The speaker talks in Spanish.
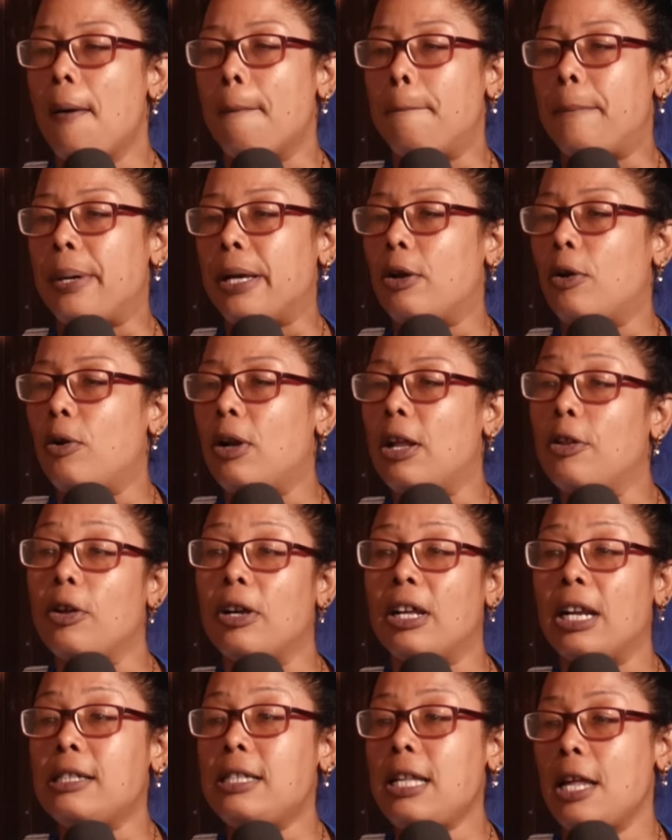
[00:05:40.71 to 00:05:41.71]
Pero le doy
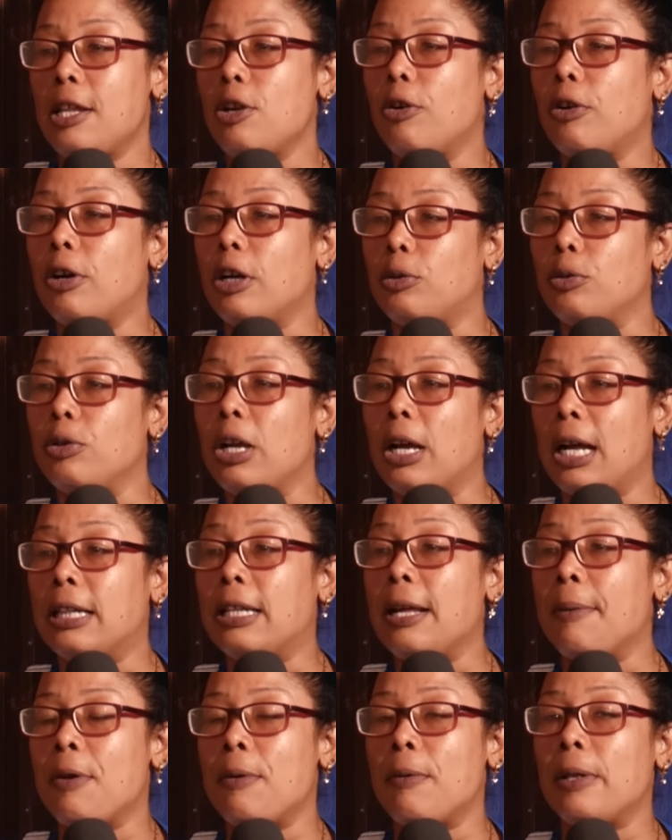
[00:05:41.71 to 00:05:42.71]
gracias a Dios que tú llegaste
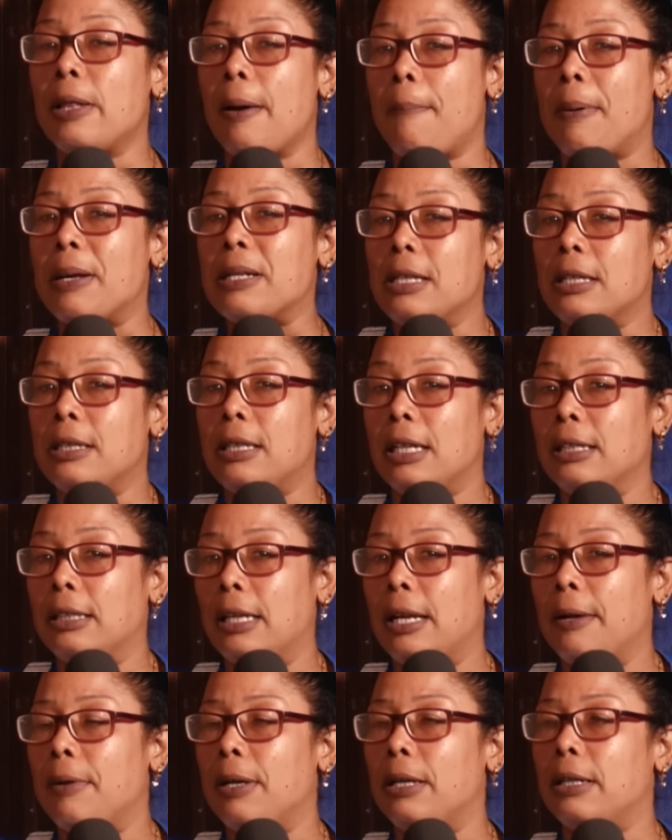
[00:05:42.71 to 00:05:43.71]
a mi vida para hacerte
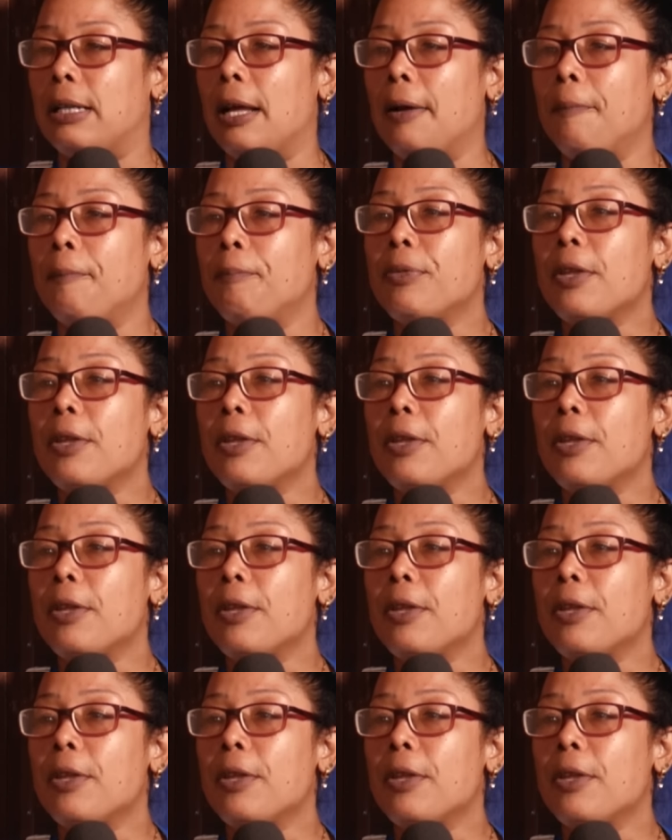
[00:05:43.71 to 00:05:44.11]
entrevista,